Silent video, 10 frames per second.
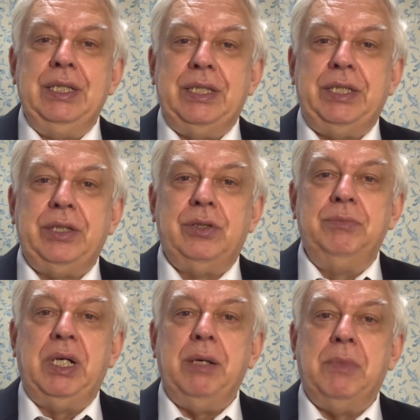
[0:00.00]
出てくる
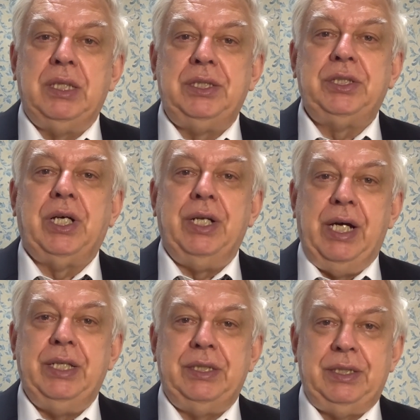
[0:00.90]
まで待つしかな
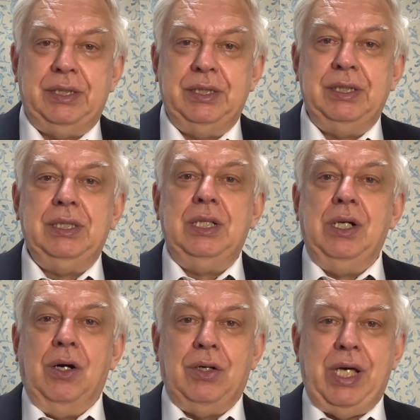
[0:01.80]
いんです。
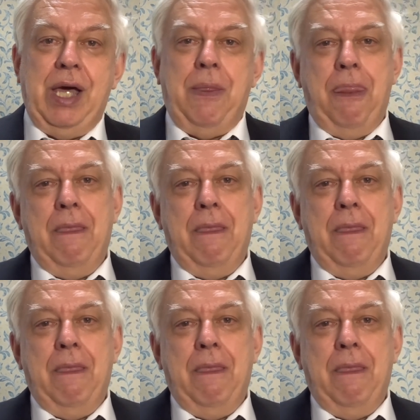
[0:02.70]
OK!